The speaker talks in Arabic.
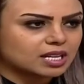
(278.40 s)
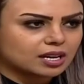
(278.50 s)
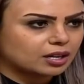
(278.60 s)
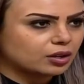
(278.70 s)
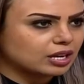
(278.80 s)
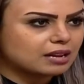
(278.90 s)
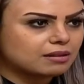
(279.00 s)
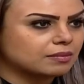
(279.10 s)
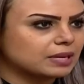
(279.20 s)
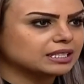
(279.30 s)
مداري
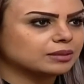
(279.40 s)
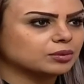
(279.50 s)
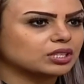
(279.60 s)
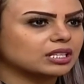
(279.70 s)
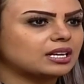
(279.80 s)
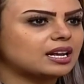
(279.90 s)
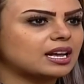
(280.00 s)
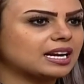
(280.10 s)
لويا ما عندي مشكله